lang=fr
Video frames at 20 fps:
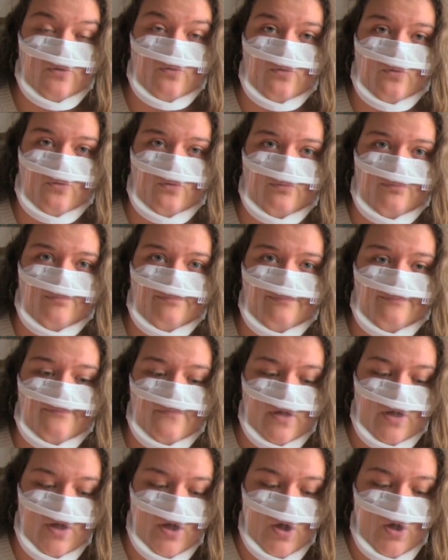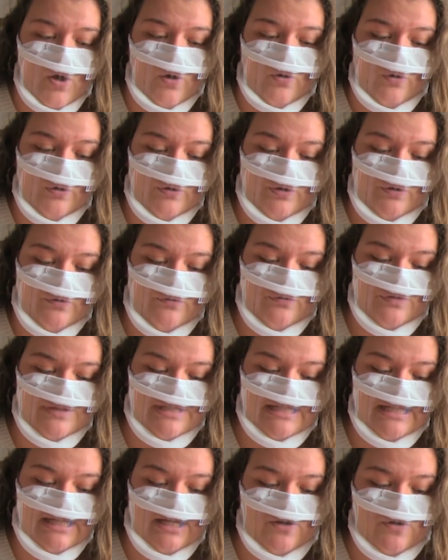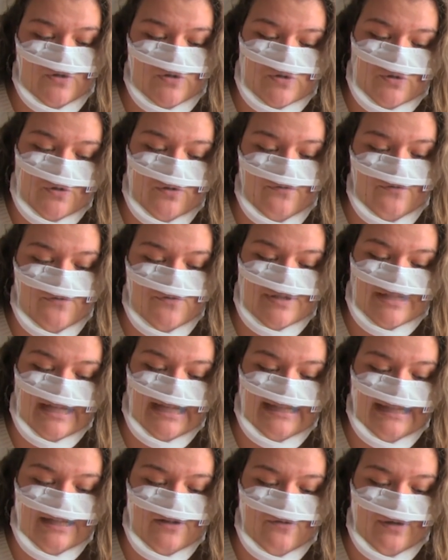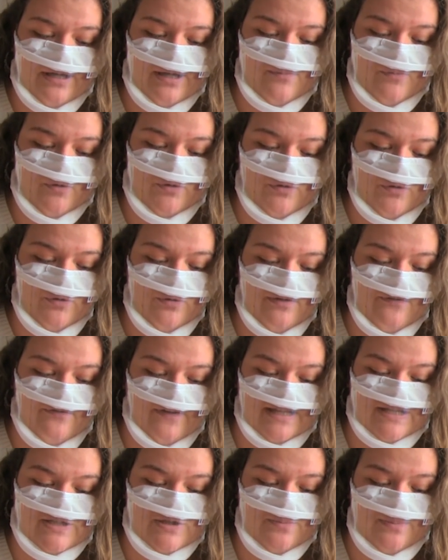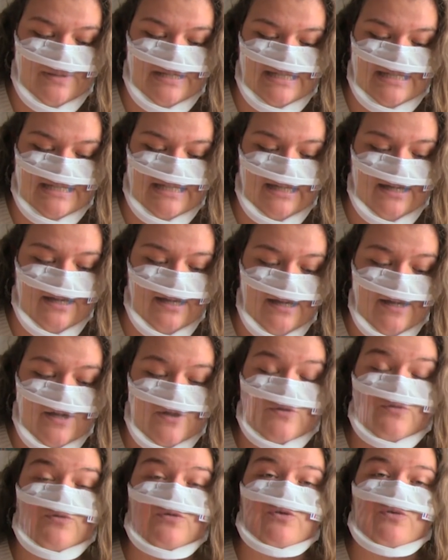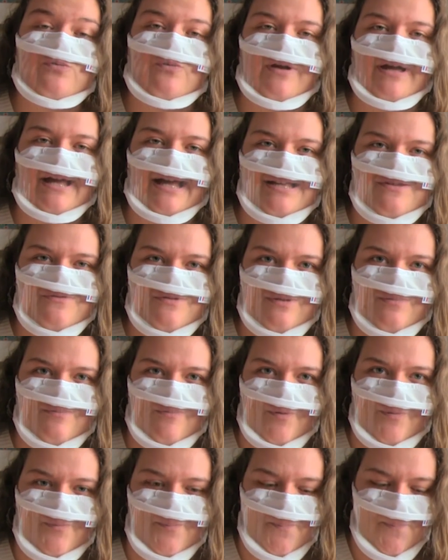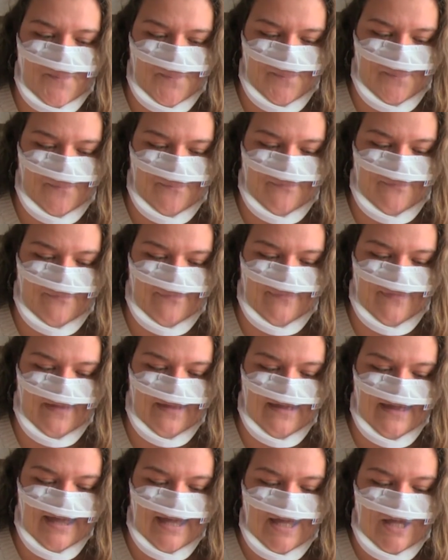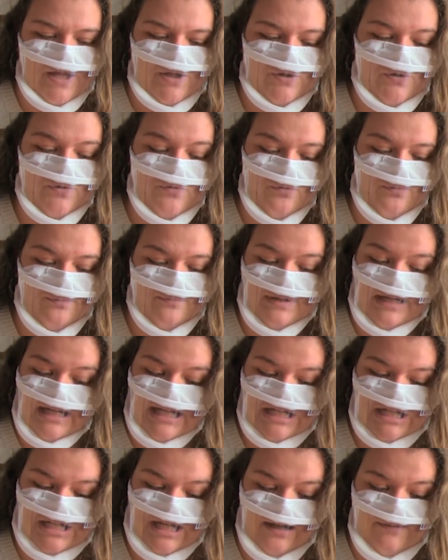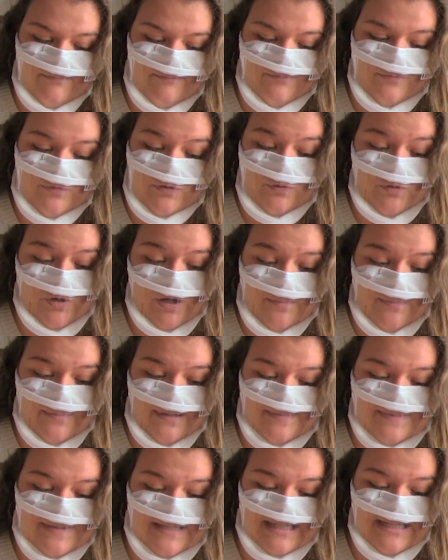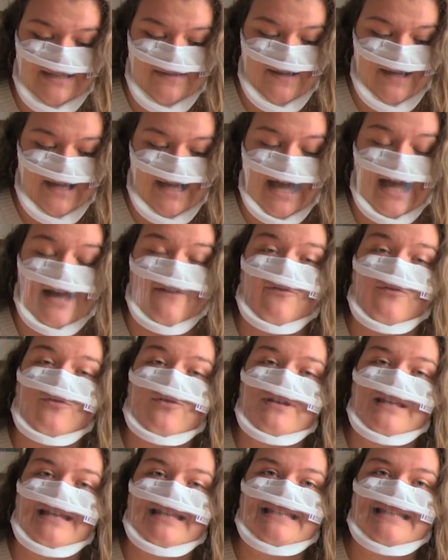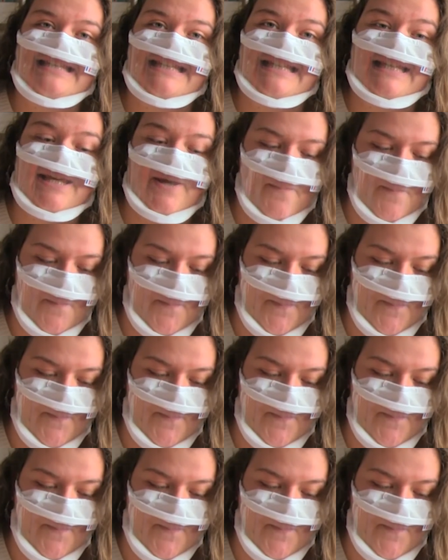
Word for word: de ronron. Autant vous dire que je refuse catégoriquement de lui faire ce plaisir, tout du moins gratuitement. Nous, les chats, tout comme les psys, avons une éthique.